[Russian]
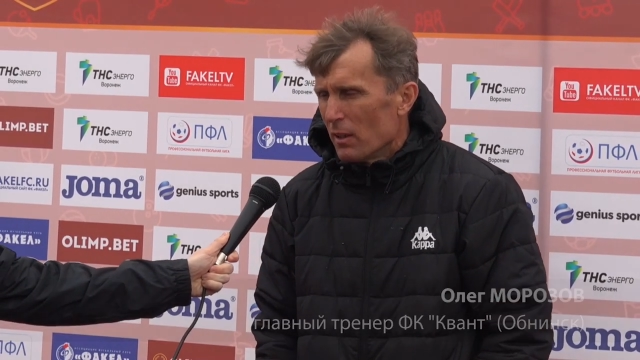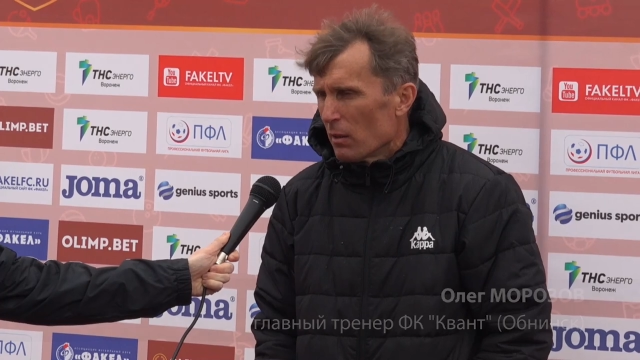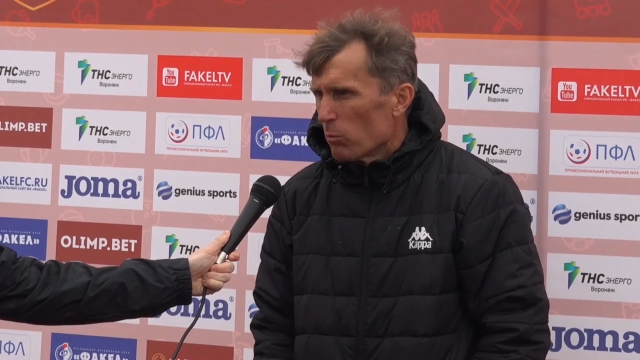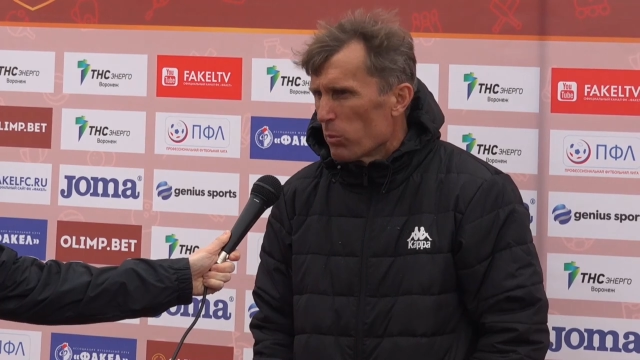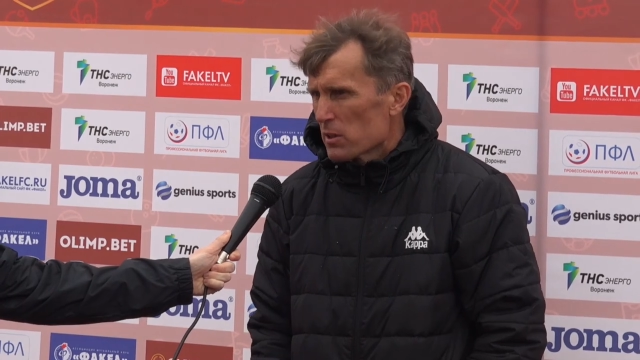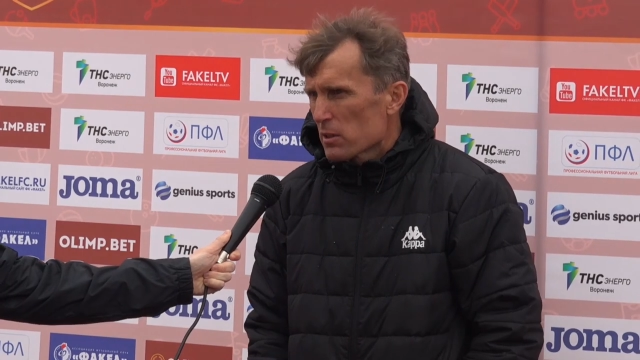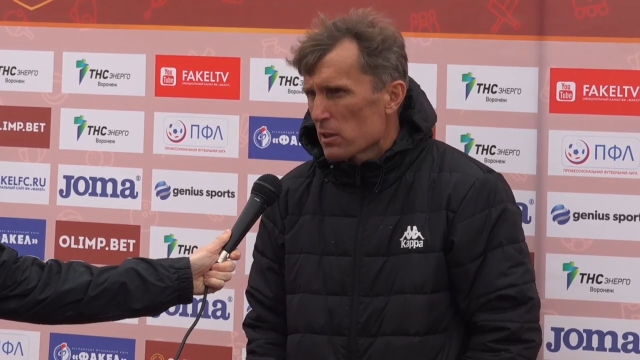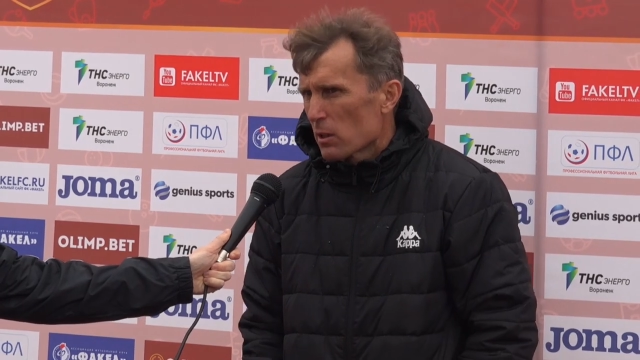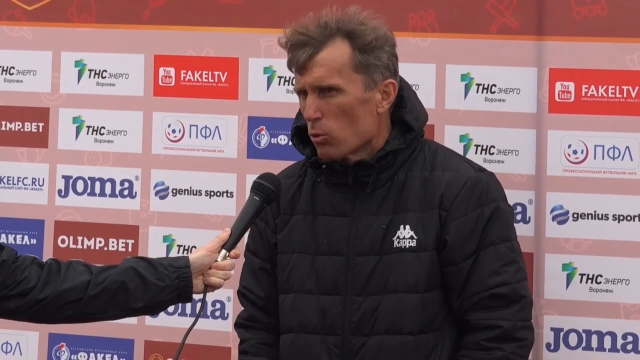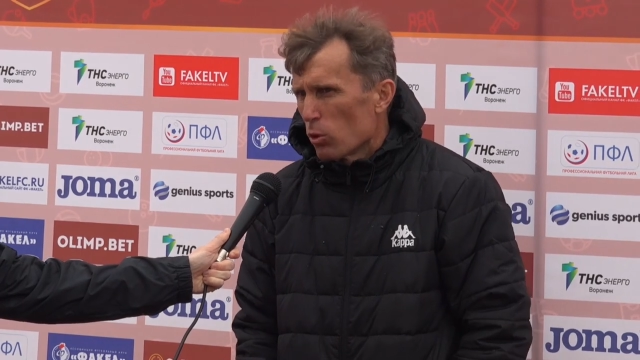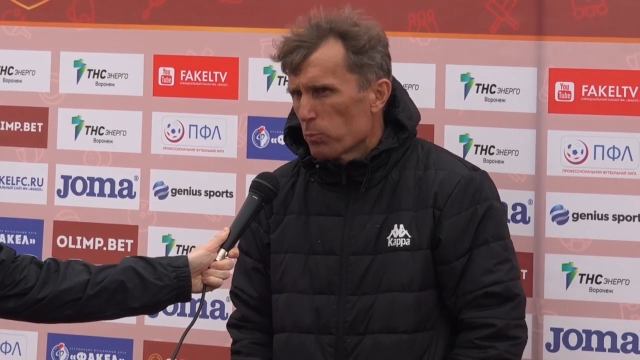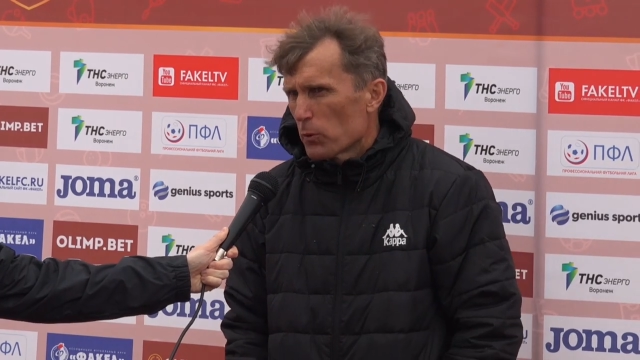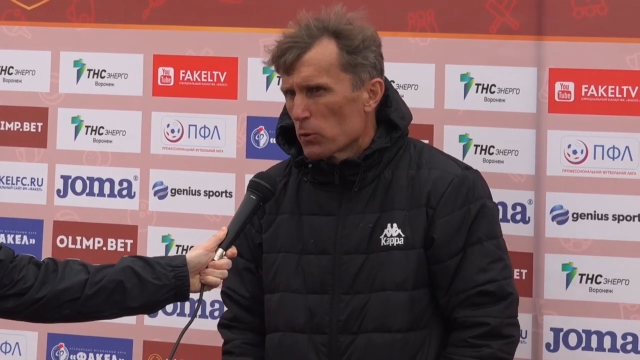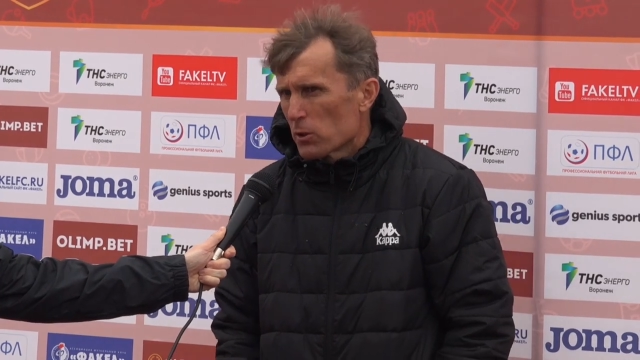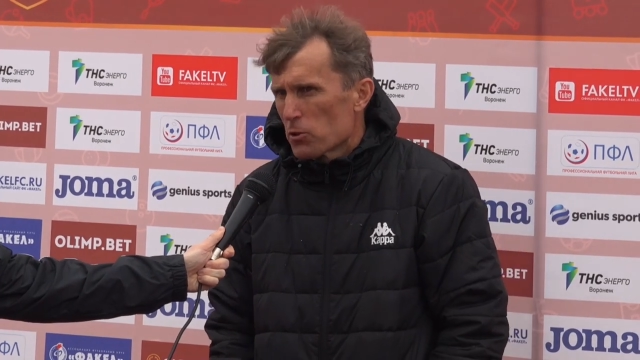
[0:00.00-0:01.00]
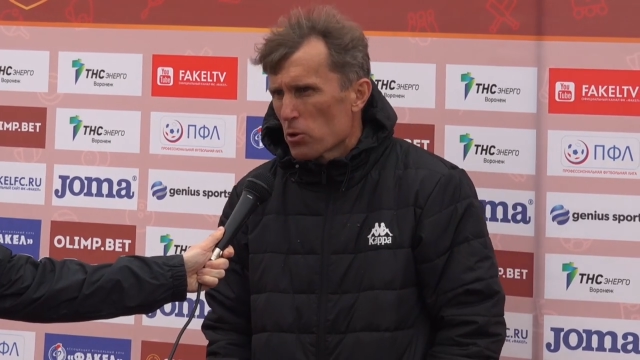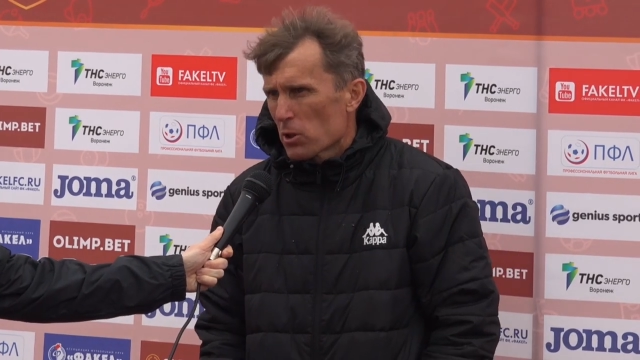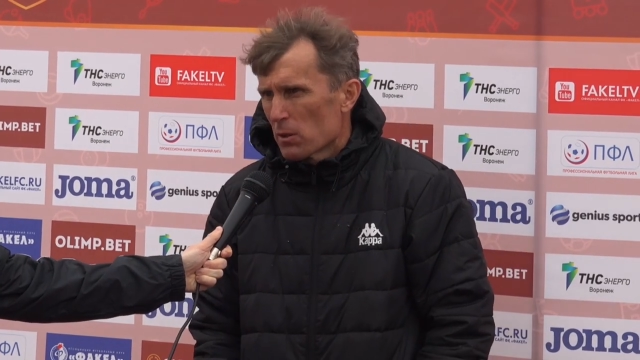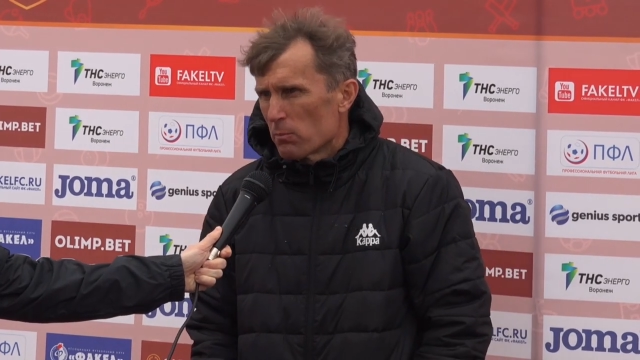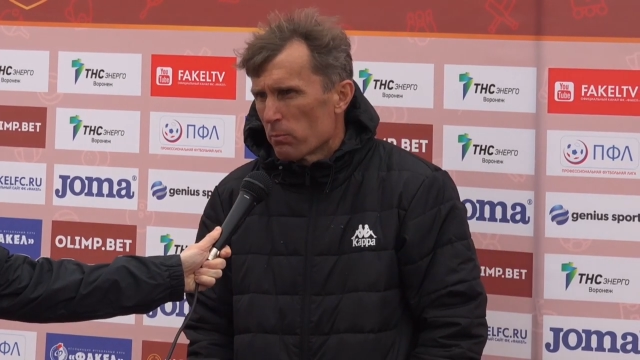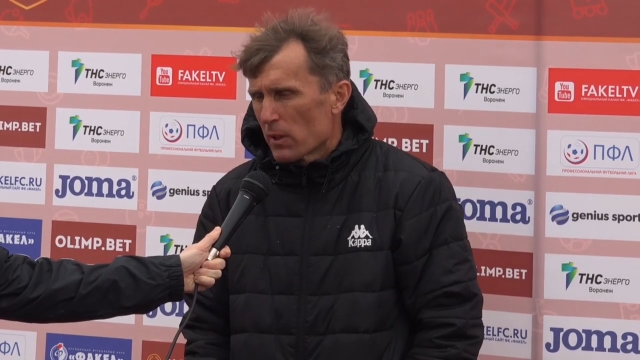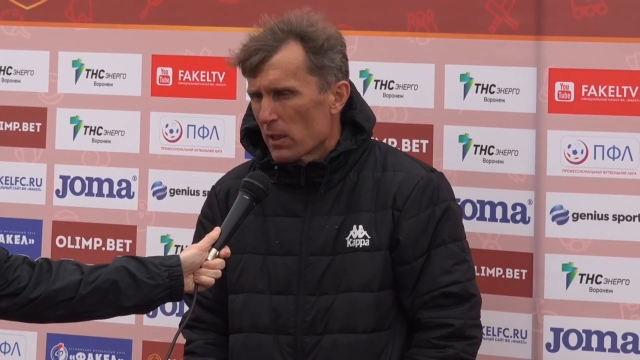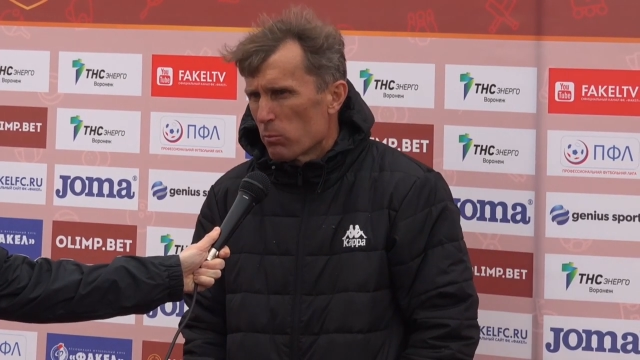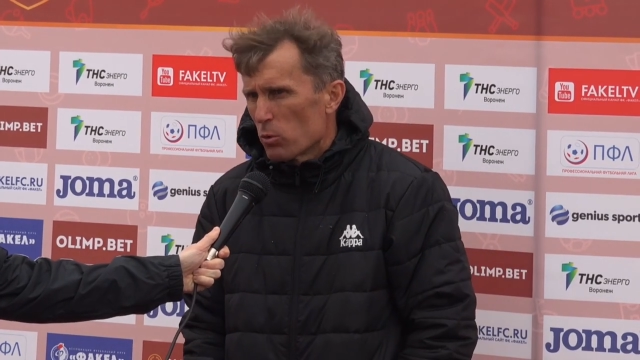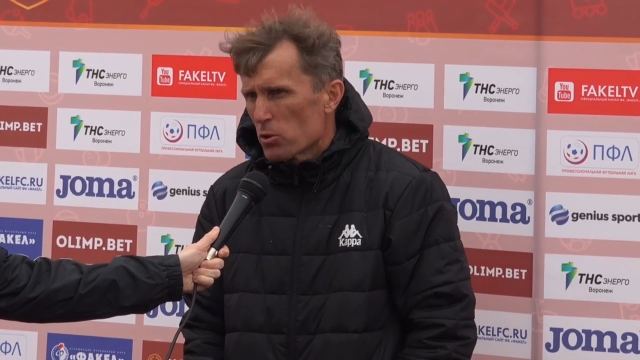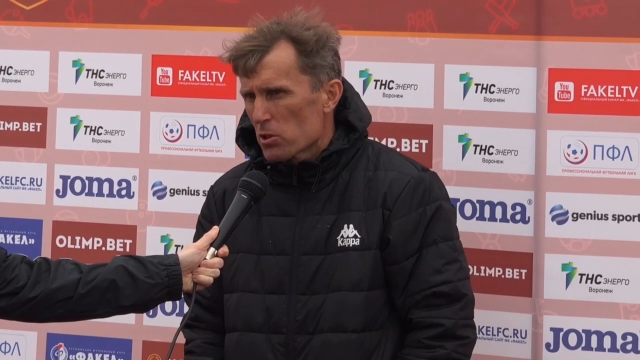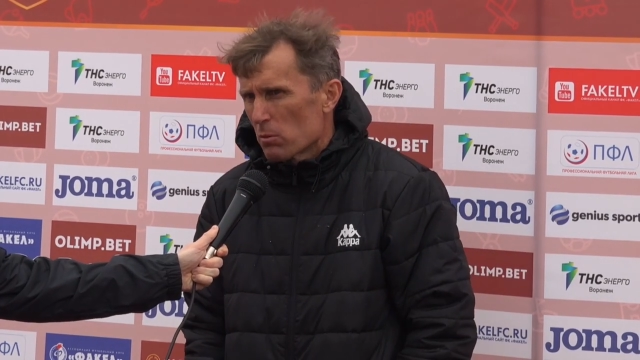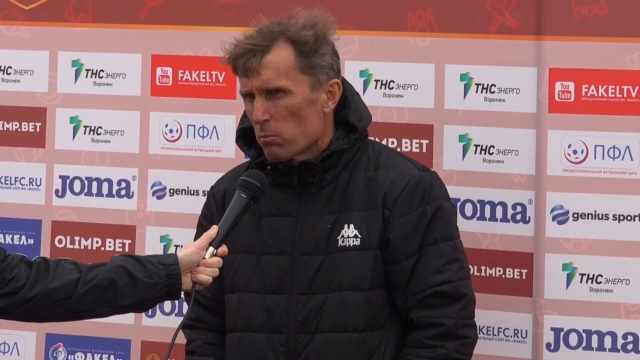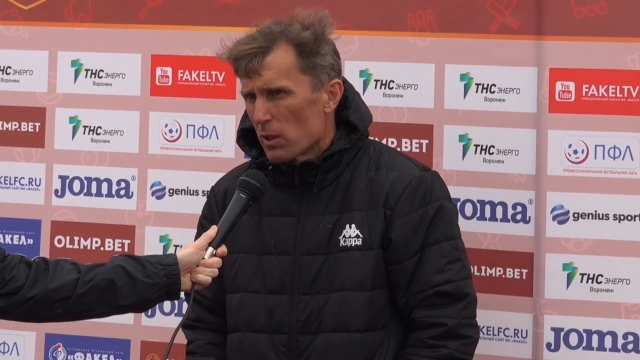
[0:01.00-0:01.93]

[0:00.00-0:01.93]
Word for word: быстрый гол, плюс еще там преимущество